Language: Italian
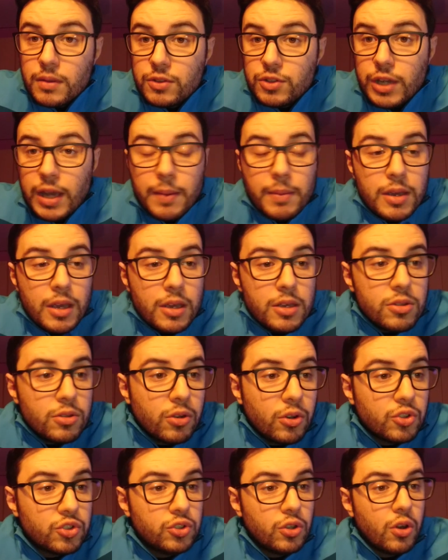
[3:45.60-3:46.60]
Cioè io
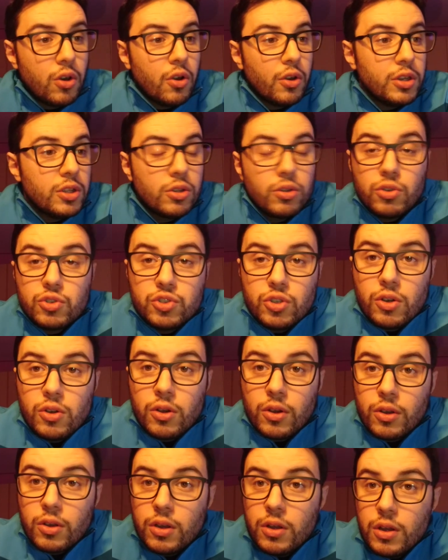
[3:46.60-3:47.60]
non lo so, io non lo
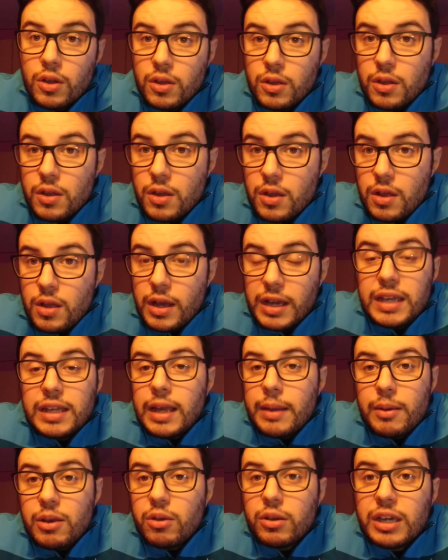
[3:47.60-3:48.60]
so. Ma chi,
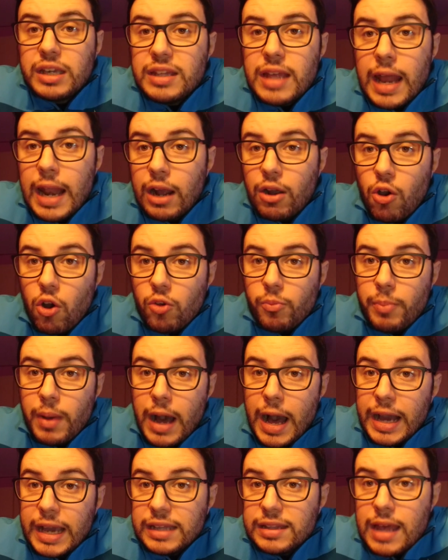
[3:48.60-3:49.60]
ma chi dai la colpa?
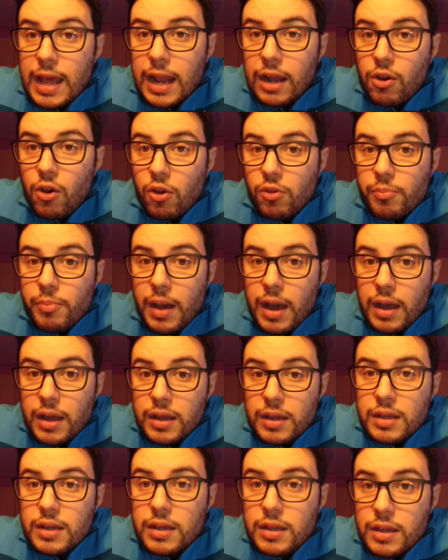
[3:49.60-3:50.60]
A chi dai la colpa?
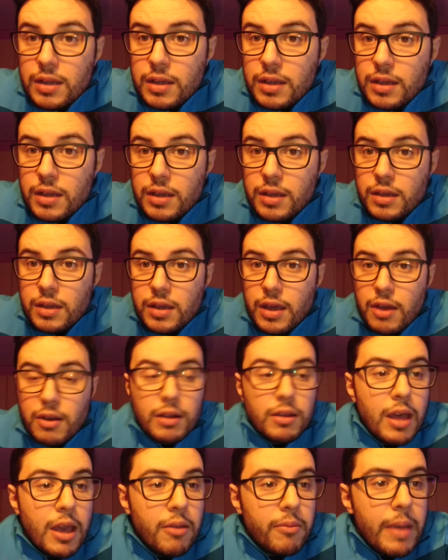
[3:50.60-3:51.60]
È,
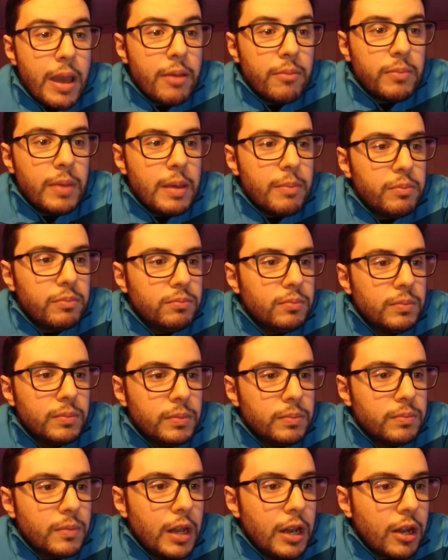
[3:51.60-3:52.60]
è, è, è
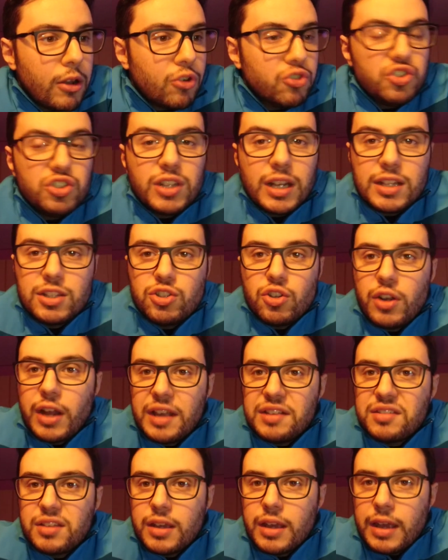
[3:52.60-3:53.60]
la concentrazione
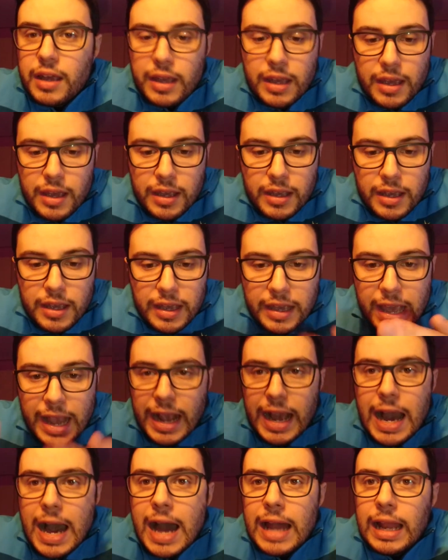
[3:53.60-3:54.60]
che, che, che, che,
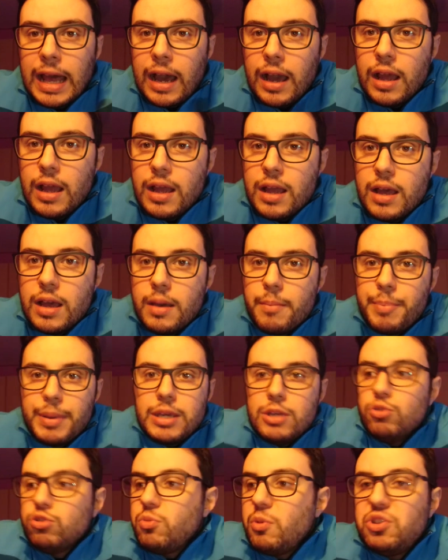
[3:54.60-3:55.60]
cala.
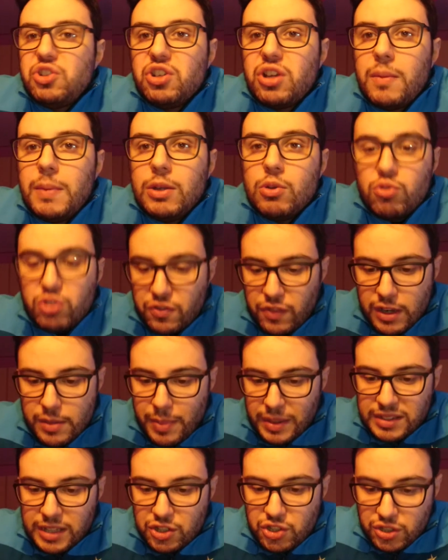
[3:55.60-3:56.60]
Poi gli ultimi 5 minuti fanno i
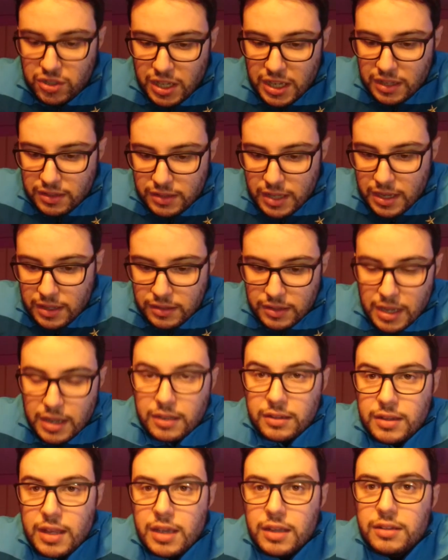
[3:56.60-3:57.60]
passaggi tic tic
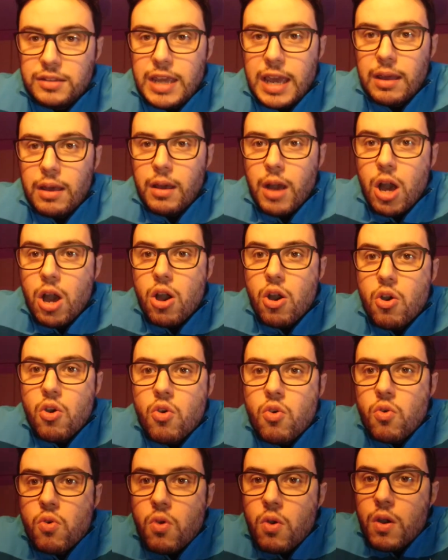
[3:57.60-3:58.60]
tic tic. Yeah.
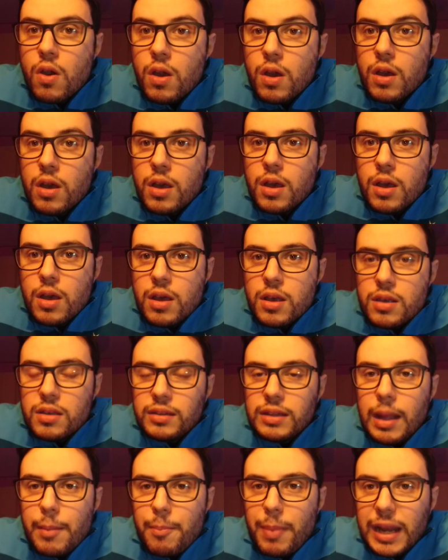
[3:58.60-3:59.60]
Oh!
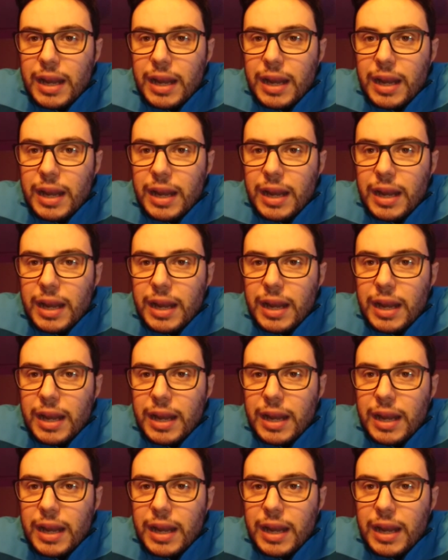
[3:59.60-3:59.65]
Stanno